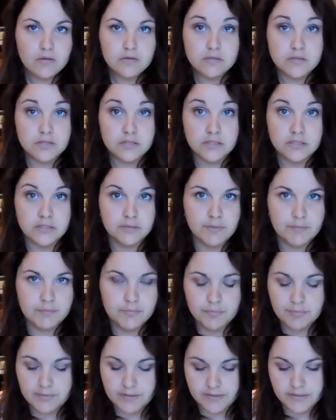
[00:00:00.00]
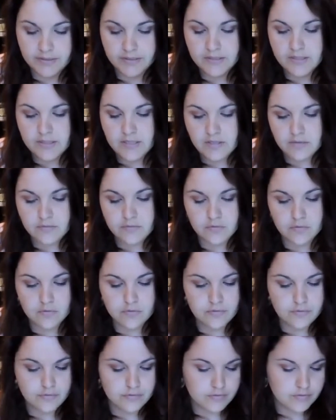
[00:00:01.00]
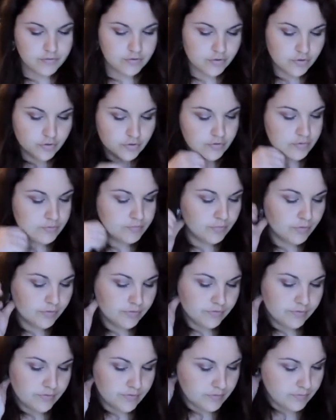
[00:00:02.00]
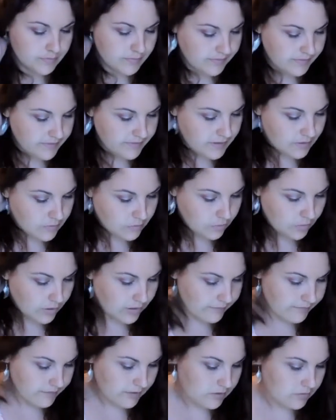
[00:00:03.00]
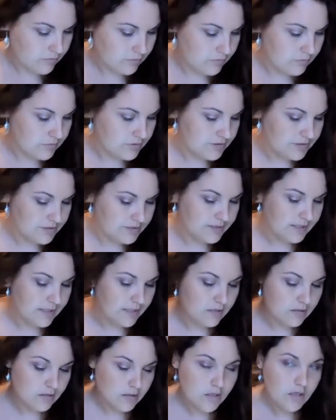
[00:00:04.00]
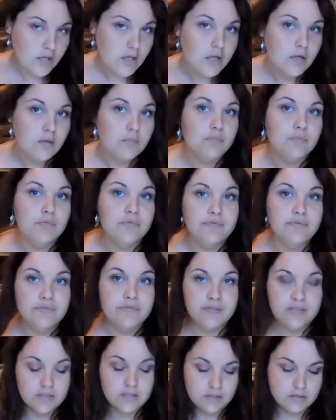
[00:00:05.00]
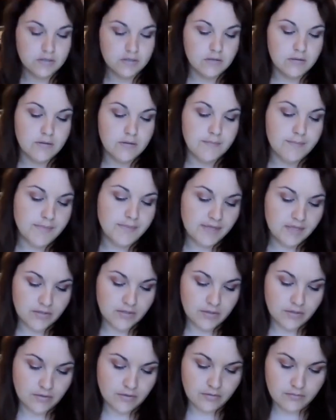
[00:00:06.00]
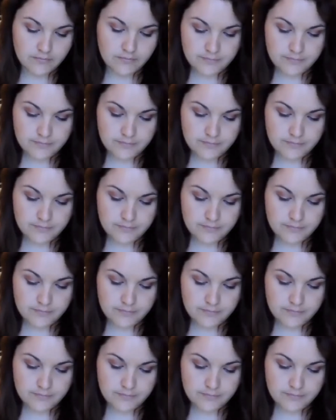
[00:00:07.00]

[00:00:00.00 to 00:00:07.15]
J'ai déjà même plus parler Donc, euh, je monte mes vidéos avec le logiciel Movie euh, Maker